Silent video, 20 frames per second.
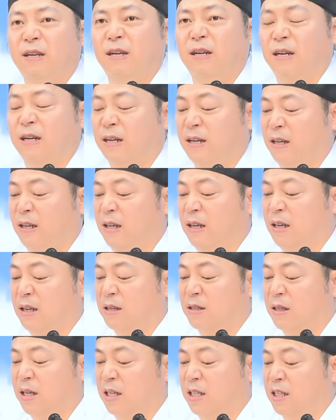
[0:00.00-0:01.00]
아,
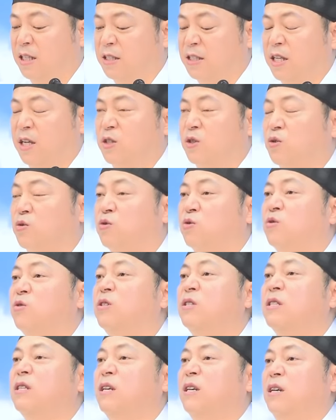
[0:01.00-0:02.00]
근데
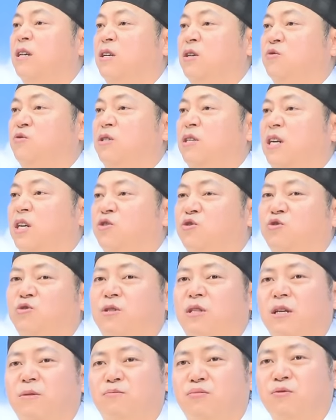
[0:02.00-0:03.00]
1차적으로는 우리가
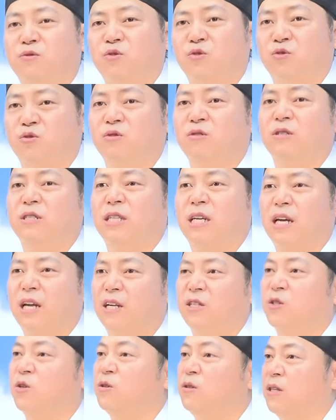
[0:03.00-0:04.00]
주택 풍수를
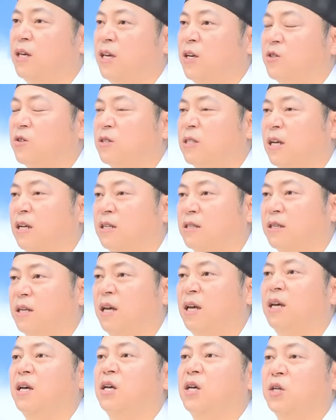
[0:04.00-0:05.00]
잘 선택해서 사는
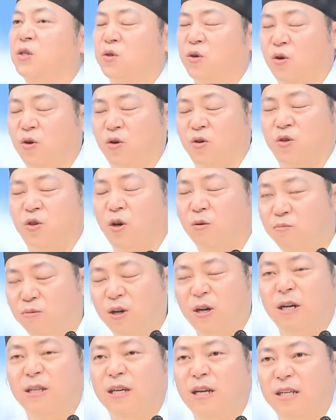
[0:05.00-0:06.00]
게 더
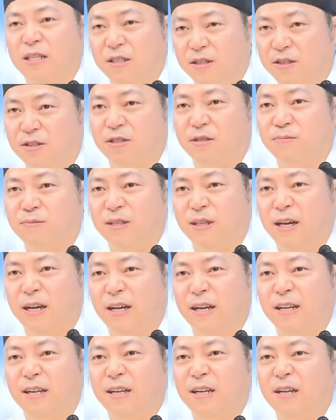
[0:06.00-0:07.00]
현명하다 이
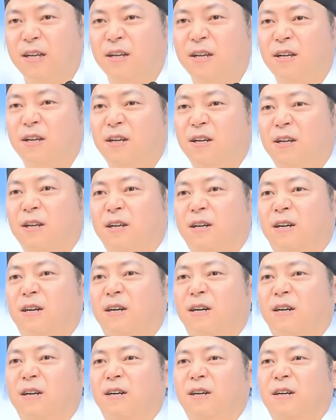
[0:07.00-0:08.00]
뜻입니다.
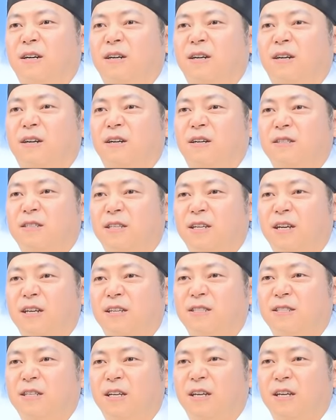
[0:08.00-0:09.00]
어, 제가
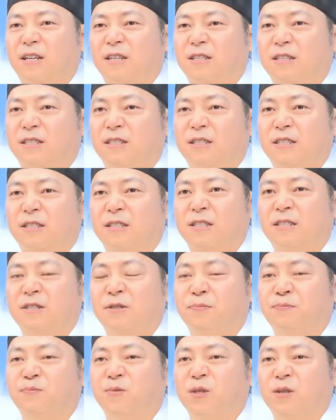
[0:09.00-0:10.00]
이제
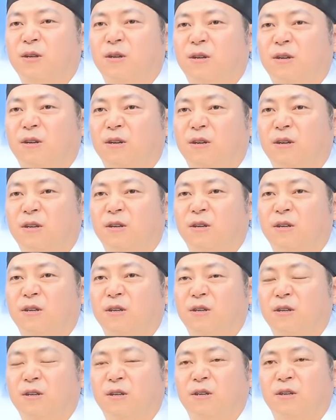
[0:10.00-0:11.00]
그,
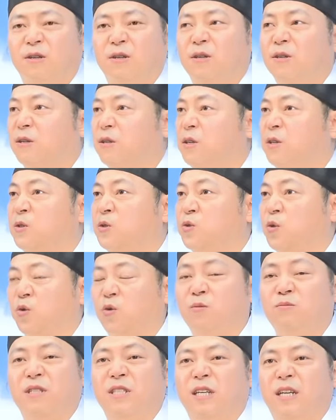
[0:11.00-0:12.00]
어,
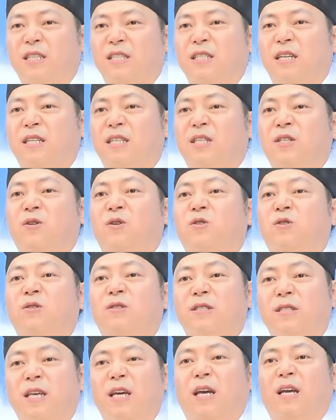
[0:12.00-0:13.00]
조금 이야기가
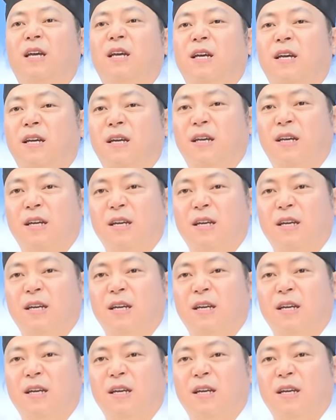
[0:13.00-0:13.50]
길어졌는데,